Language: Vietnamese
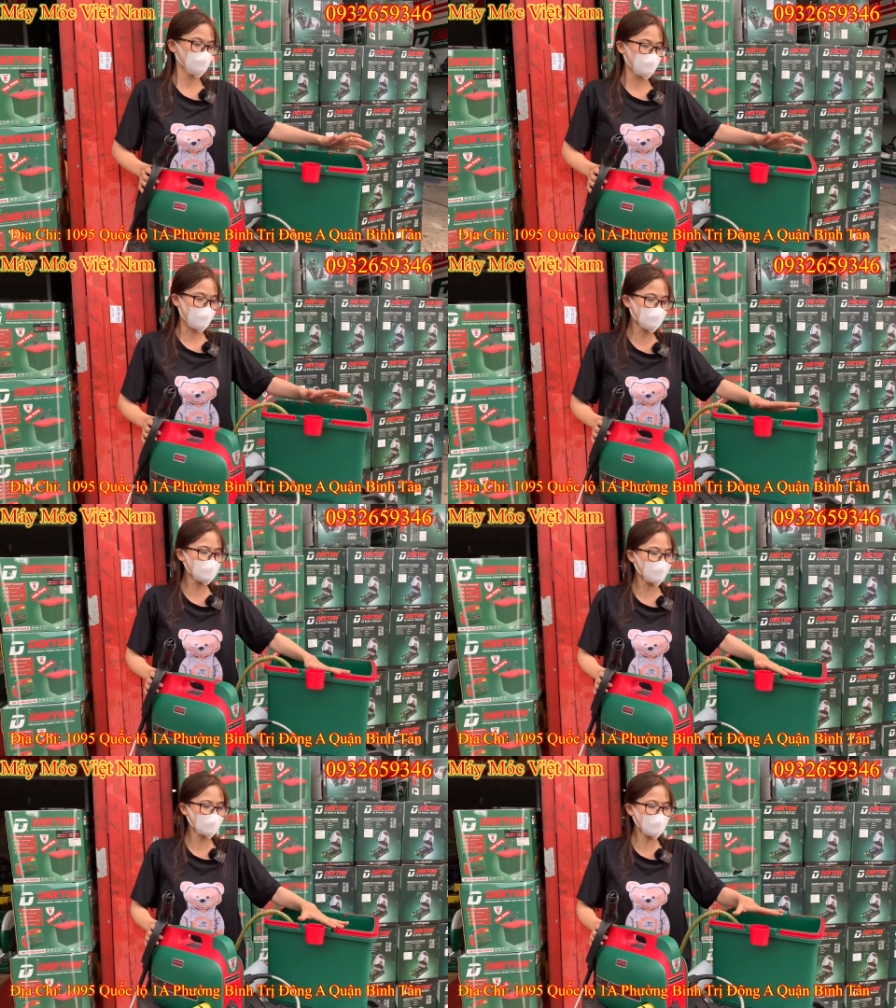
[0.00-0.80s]
để
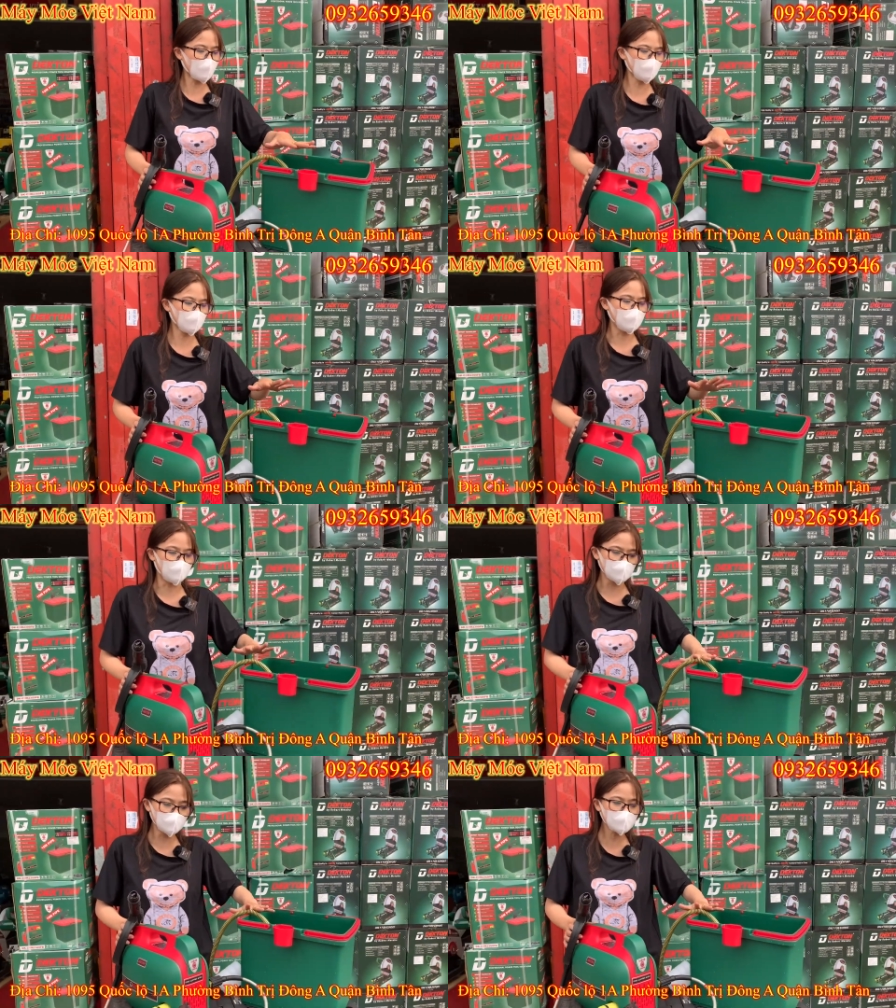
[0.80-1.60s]
cho các anh
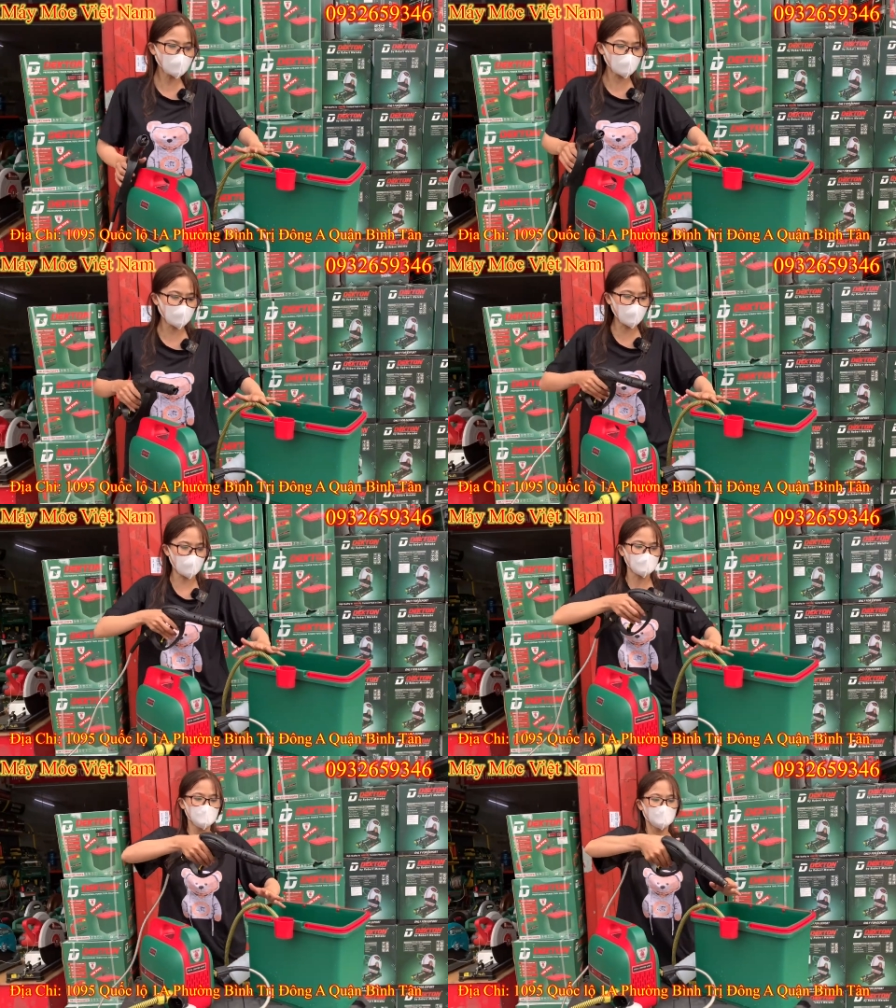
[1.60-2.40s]
đựng nước các anh
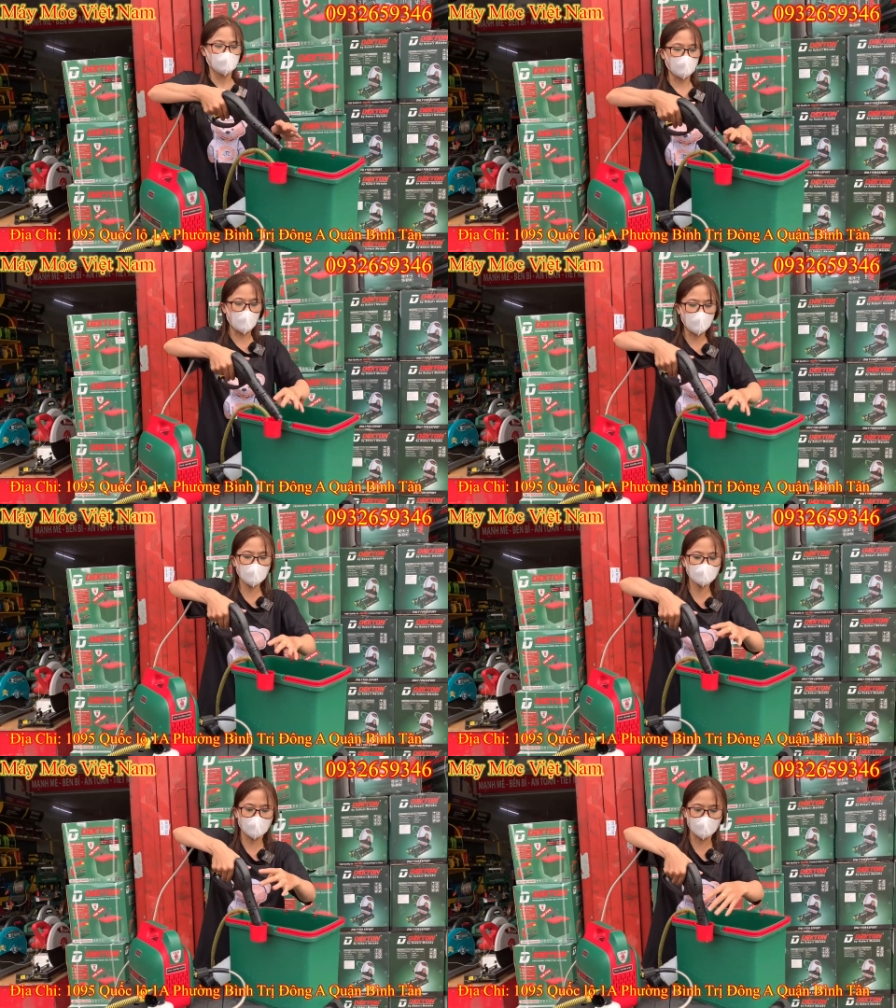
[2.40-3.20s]
ha
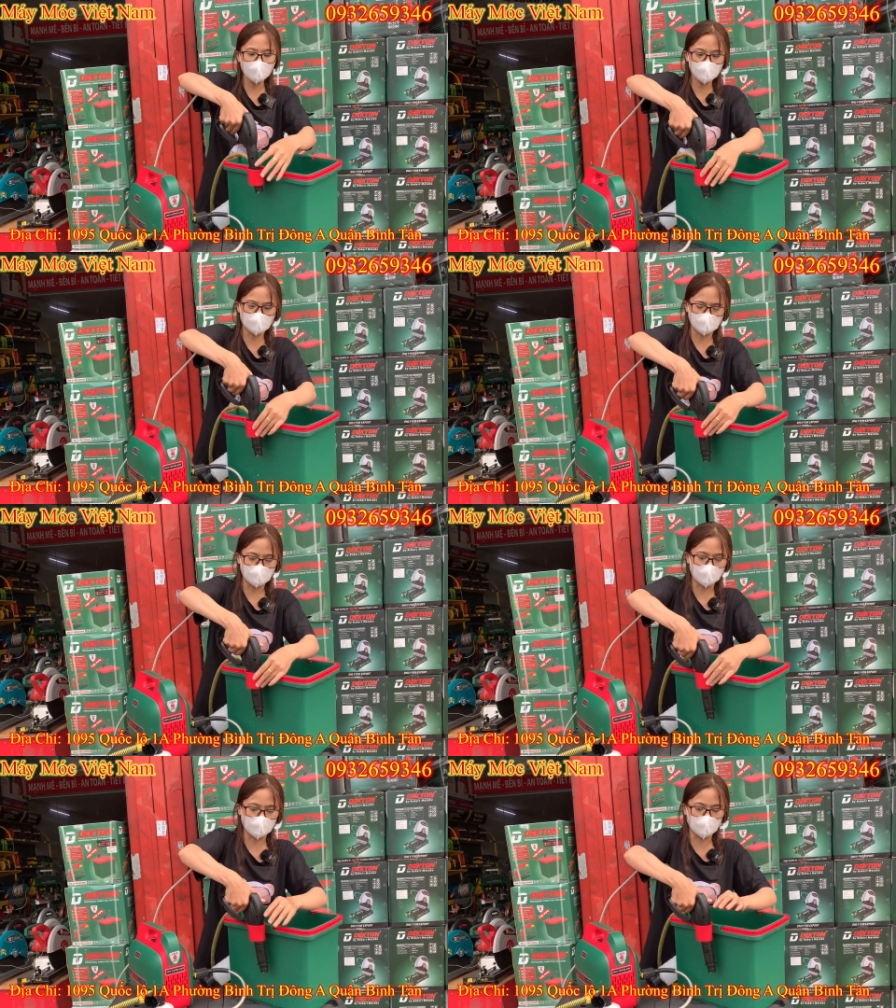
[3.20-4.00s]
Có cái
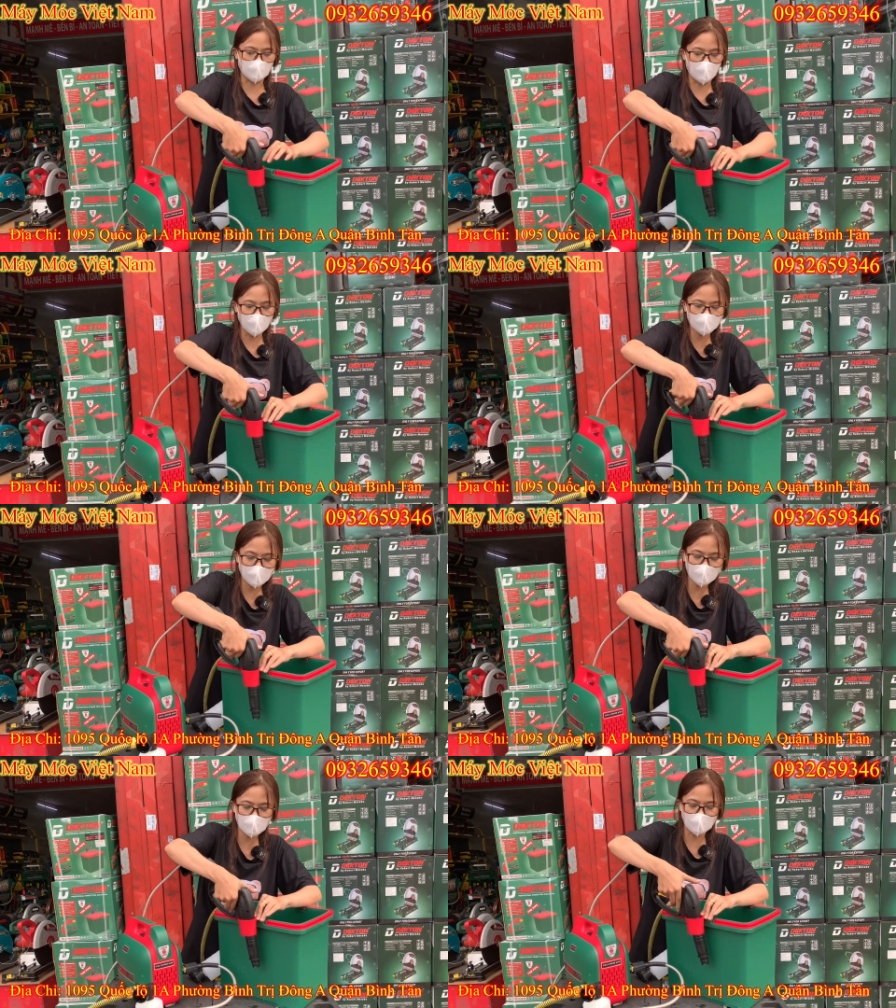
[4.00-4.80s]
có
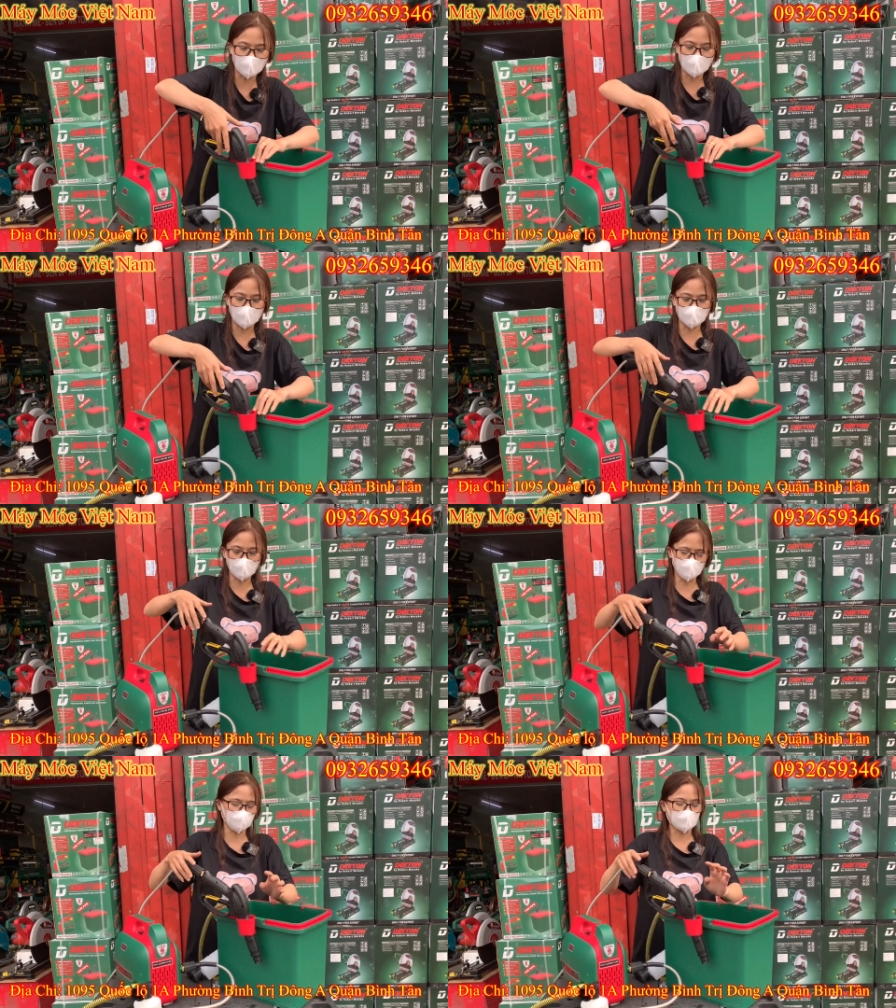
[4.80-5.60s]
cái
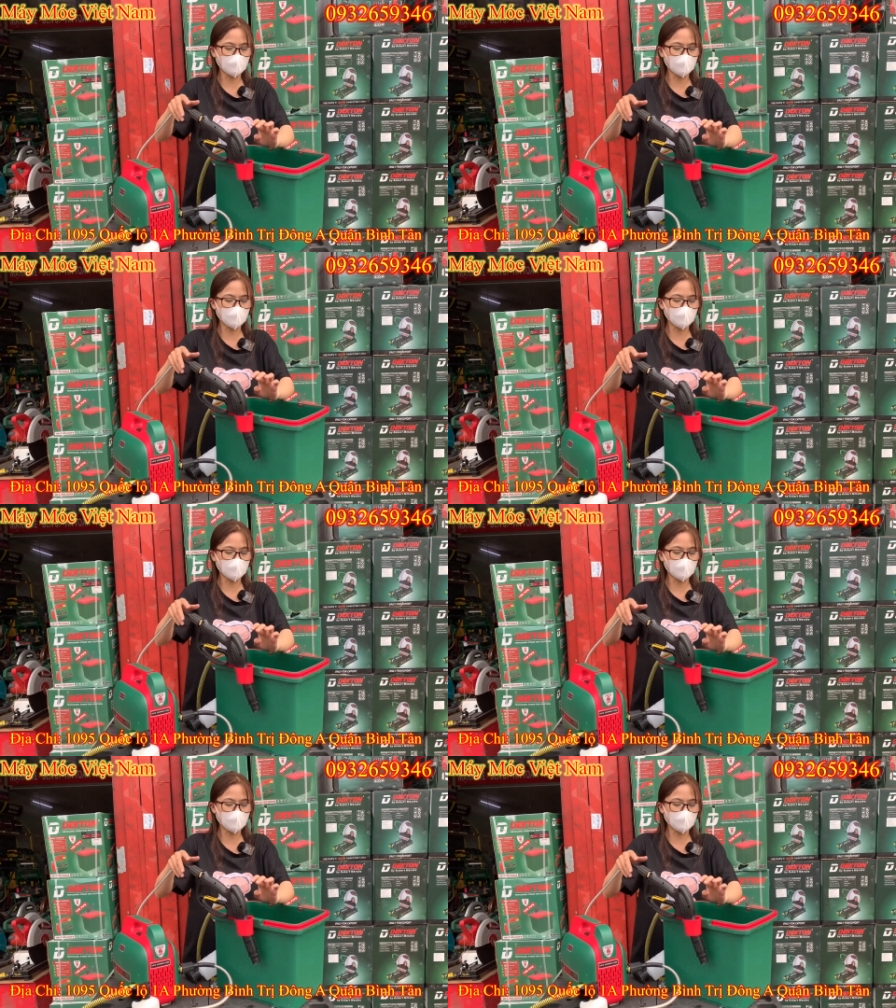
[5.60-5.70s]
uh,